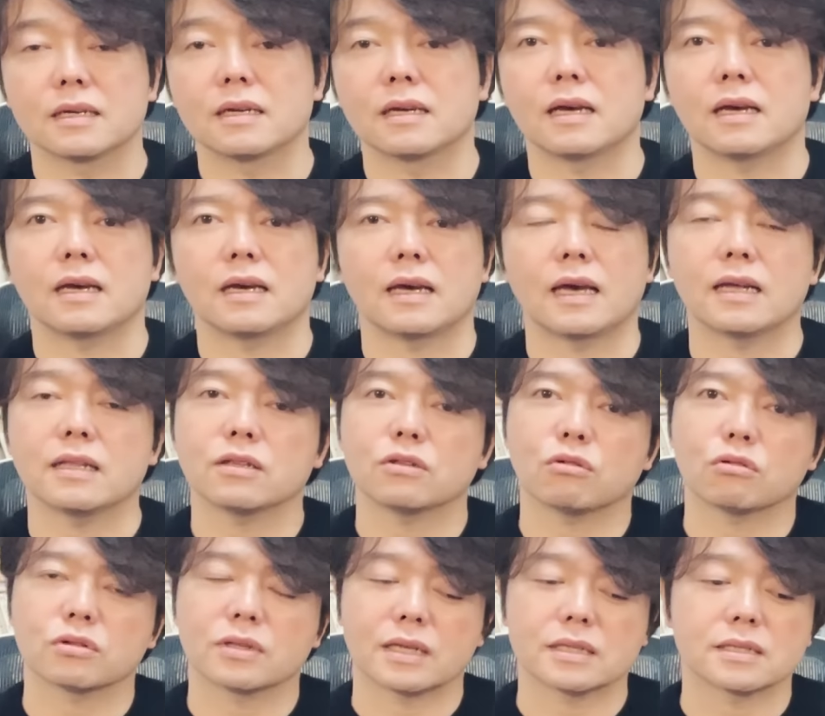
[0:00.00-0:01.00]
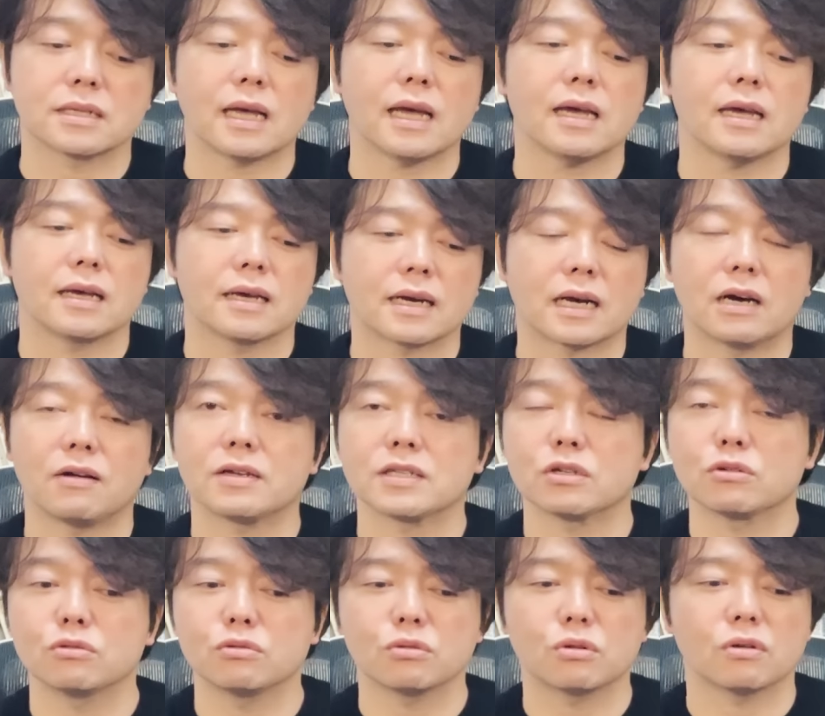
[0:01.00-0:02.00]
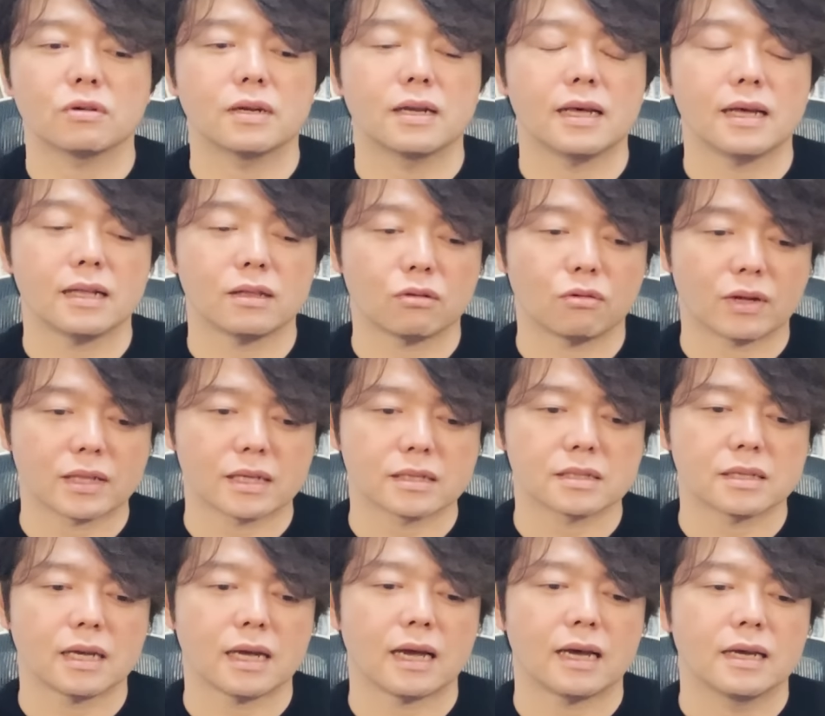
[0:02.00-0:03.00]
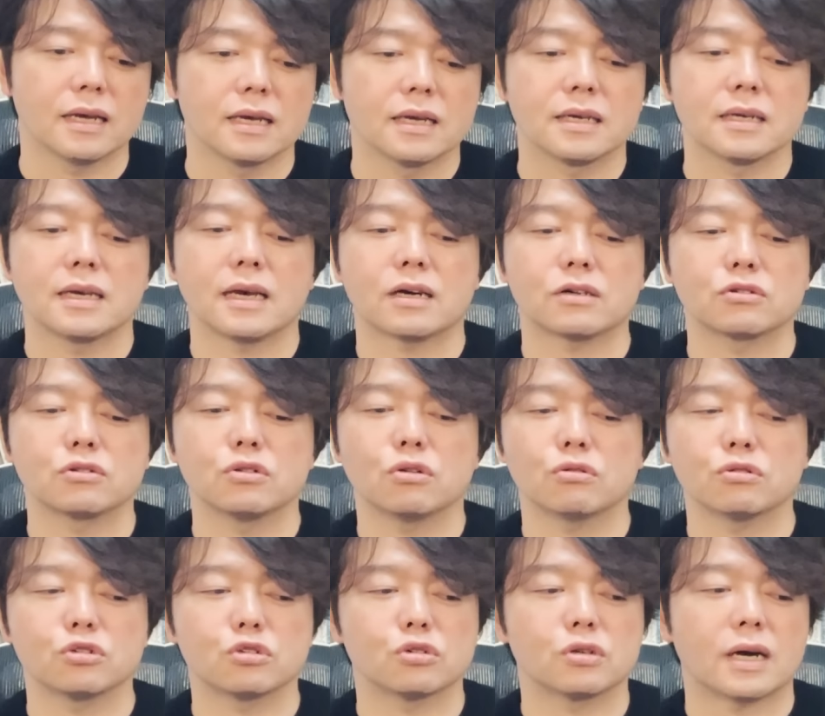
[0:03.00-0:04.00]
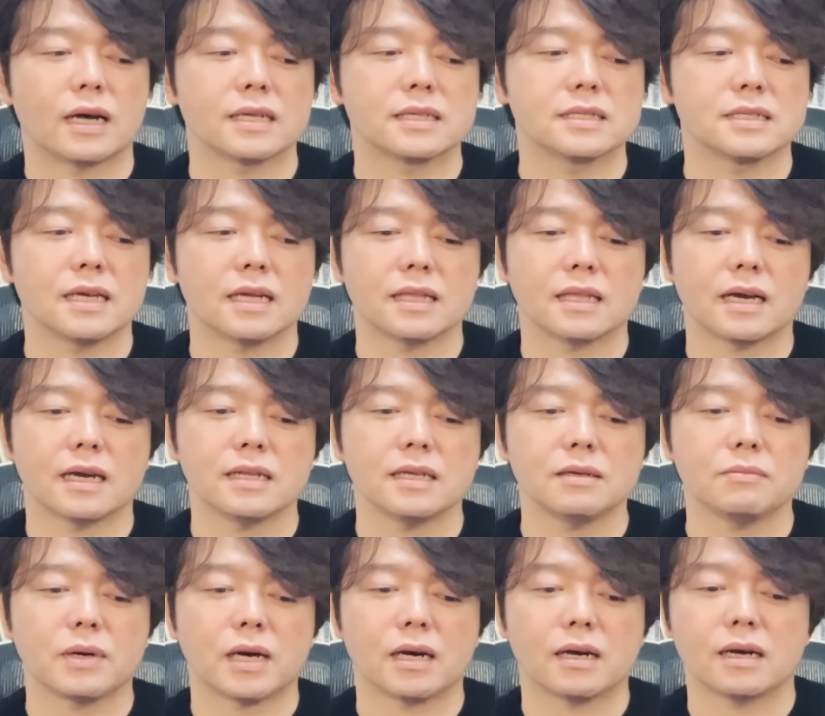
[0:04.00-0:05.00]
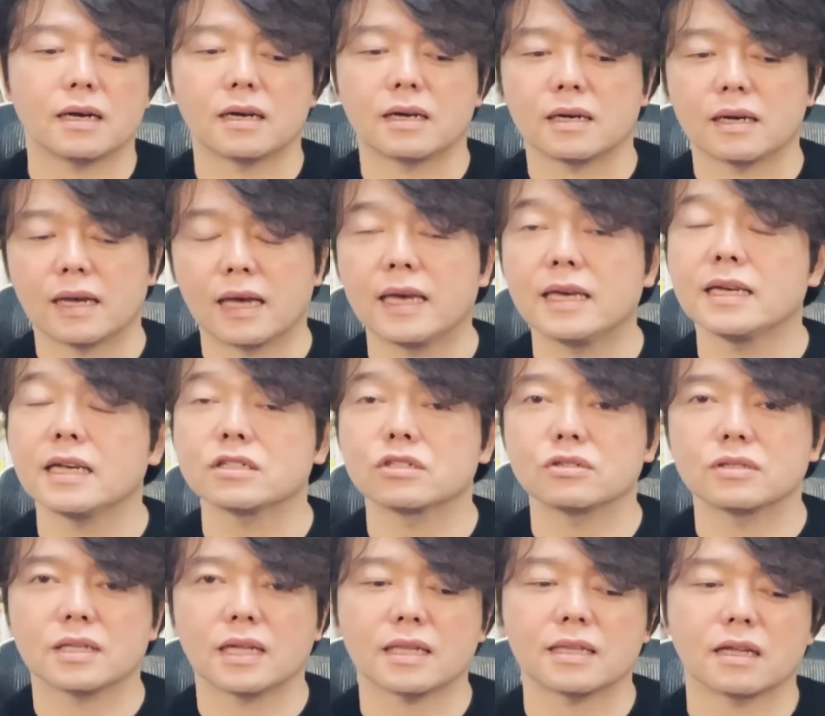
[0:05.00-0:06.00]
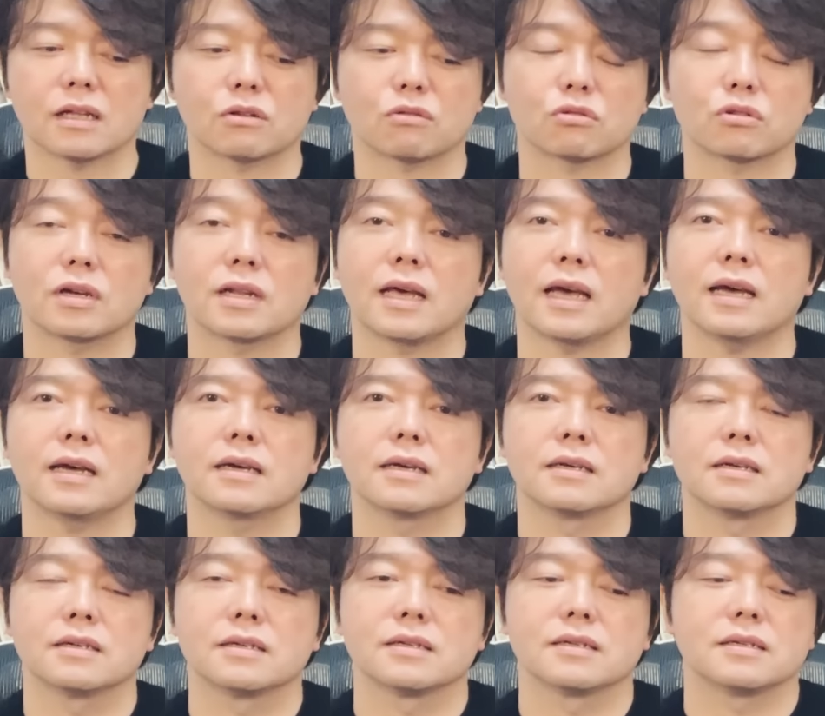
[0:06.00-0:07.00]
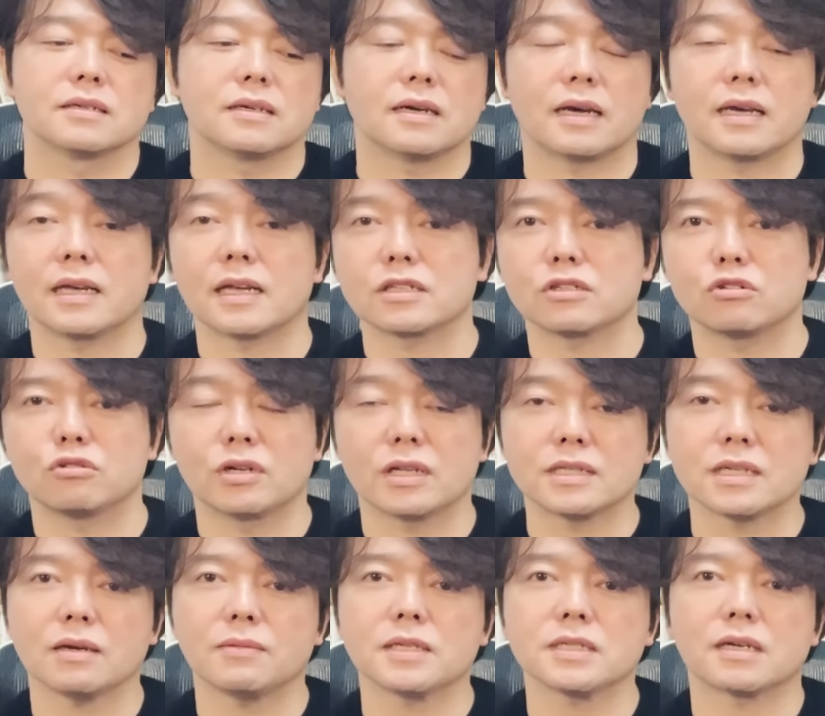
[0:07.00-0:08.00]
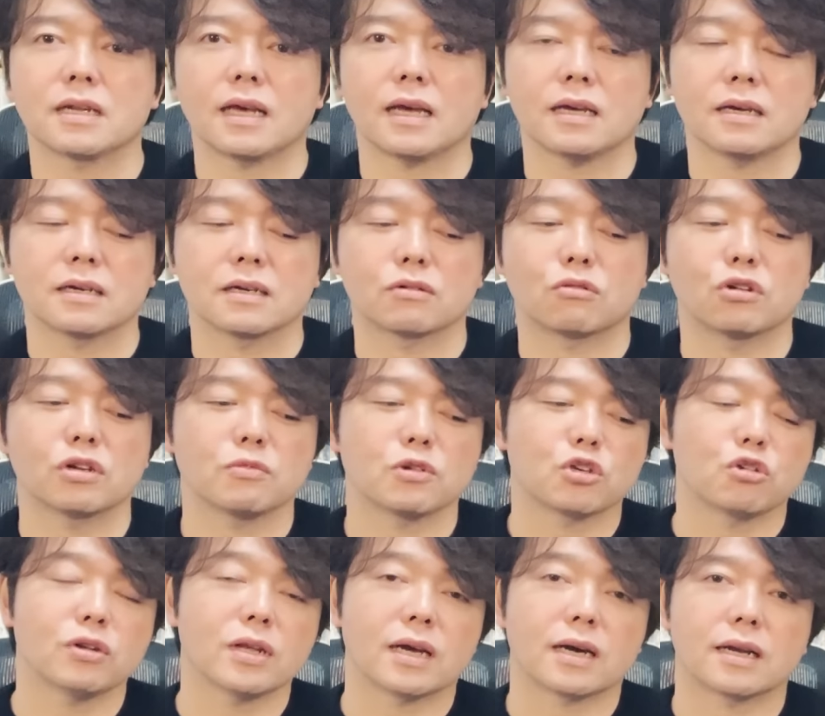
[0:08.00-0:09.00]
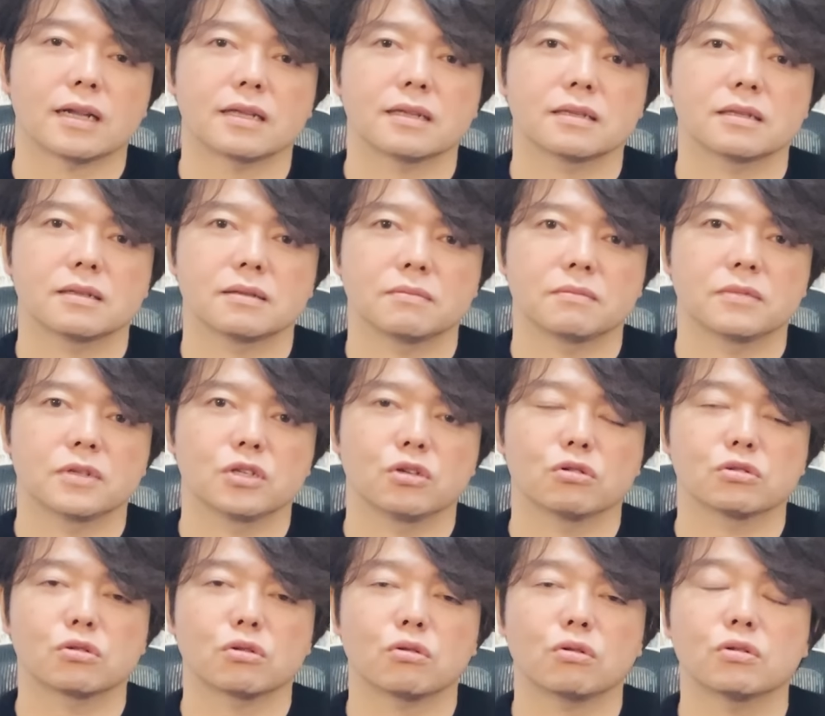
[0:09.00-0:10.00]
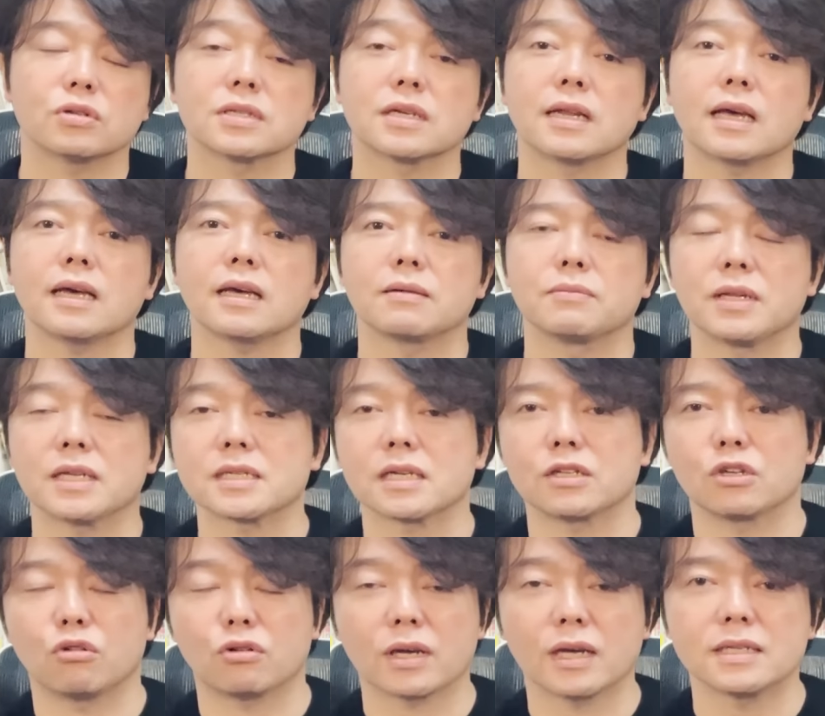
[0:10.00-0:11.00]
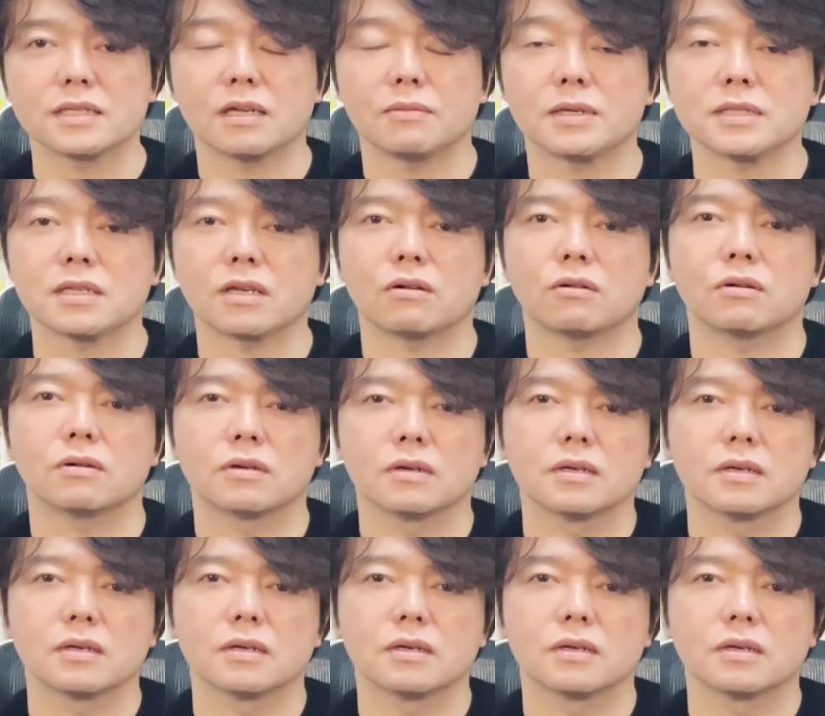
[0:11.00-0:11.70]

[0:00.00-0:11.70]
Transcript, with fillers: えー、円ドルですね、為替ルートレートはですね、ひゃくよんじゅうはちえん台に今、円安になったってことでね、いや、円安に触れちゃいましたね。これも去年から予測をしてね、皆さんに予言してましたよ。